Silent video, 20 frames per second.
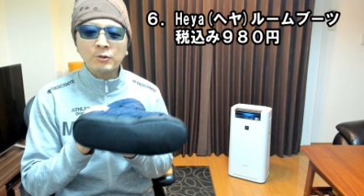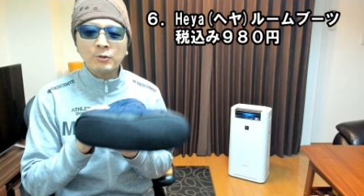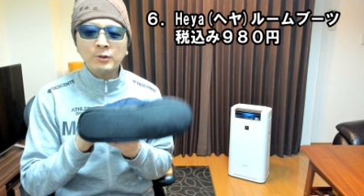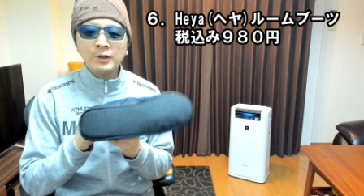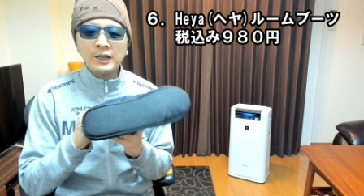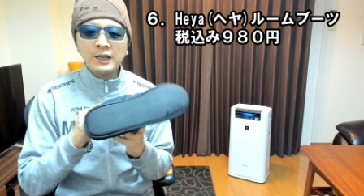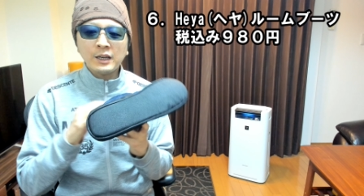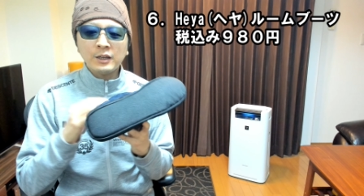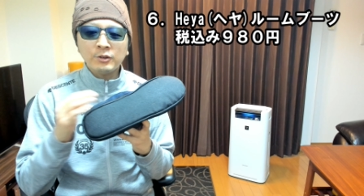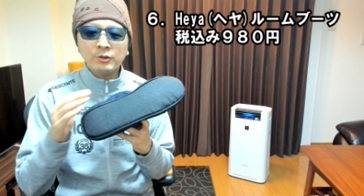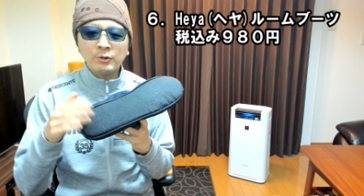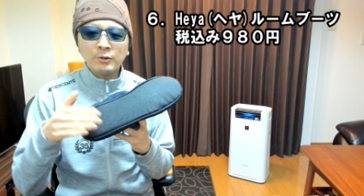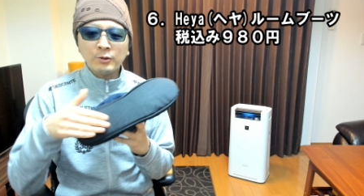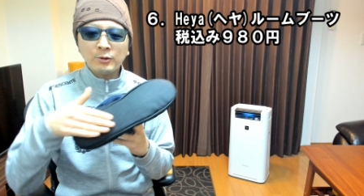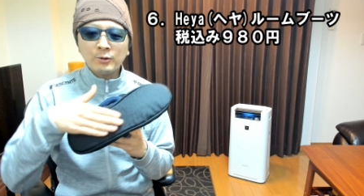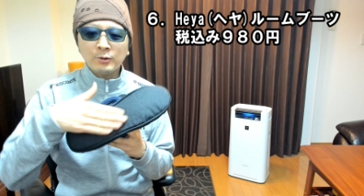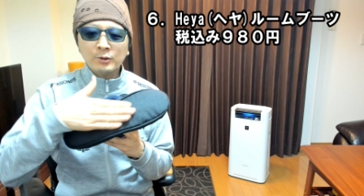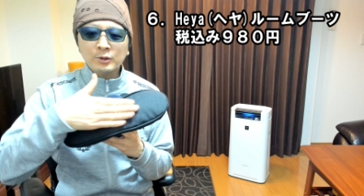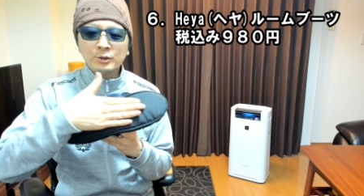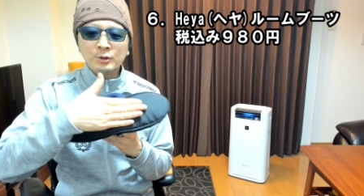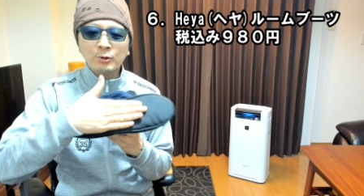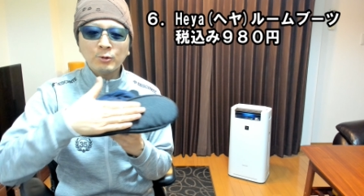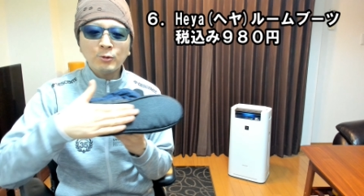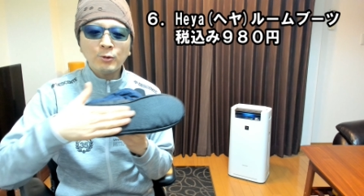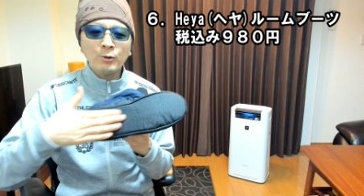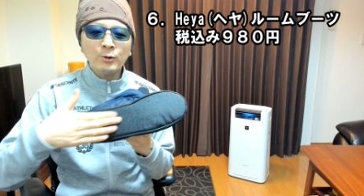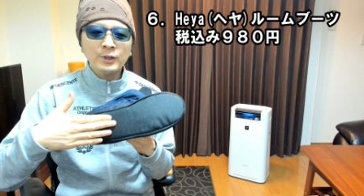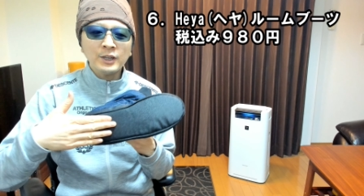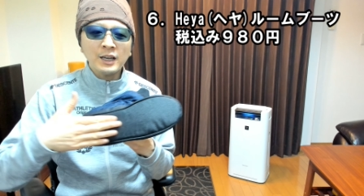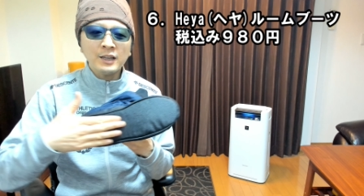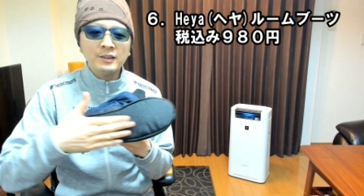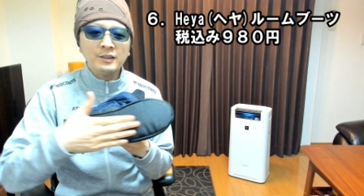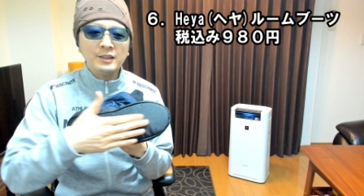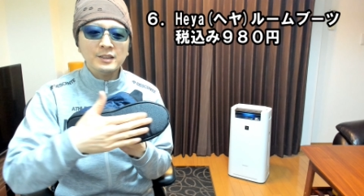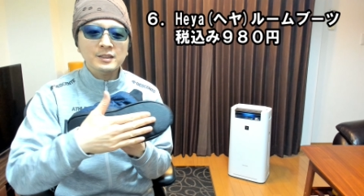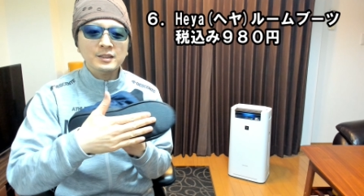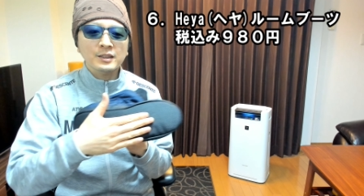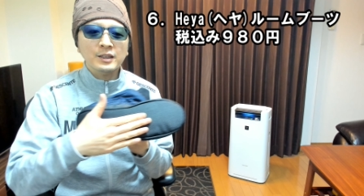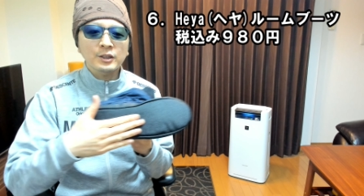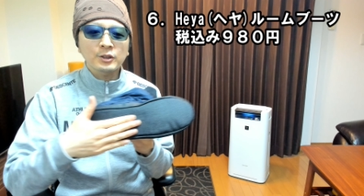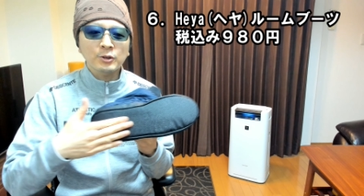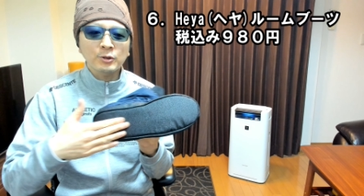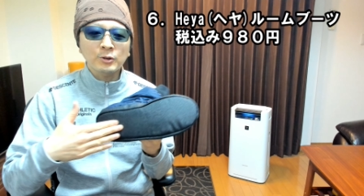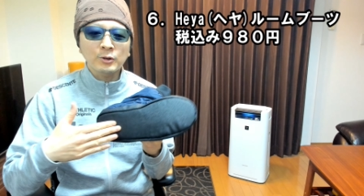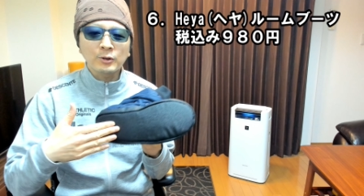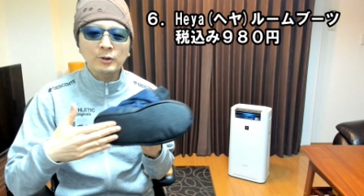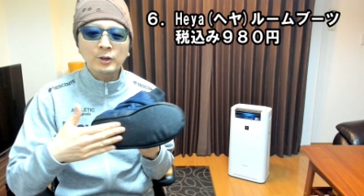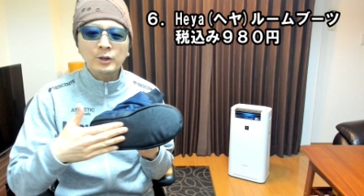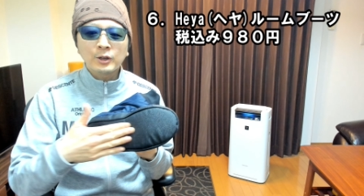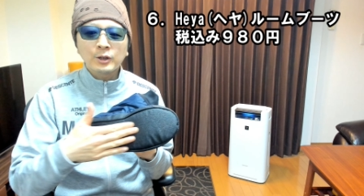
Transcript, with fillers: これ底なんですけど、